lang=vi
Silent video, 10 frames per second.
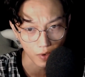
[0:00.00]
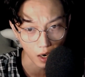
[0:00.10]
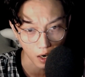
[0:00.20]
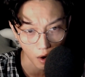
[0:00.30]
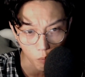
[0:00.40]

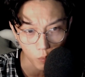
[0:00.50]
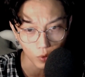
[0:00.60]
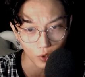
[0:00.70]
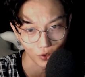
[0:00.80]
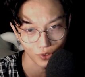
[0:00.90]

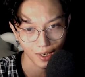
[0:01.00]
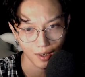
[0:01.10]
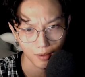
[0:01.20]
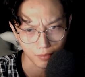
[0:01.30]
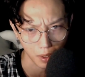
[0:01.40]
không được đi
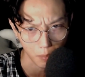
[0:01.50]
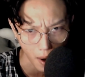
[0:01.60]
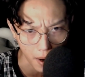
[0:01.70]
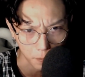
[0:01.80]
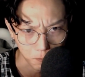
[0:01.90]
lên tầng
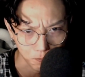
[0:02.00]
3.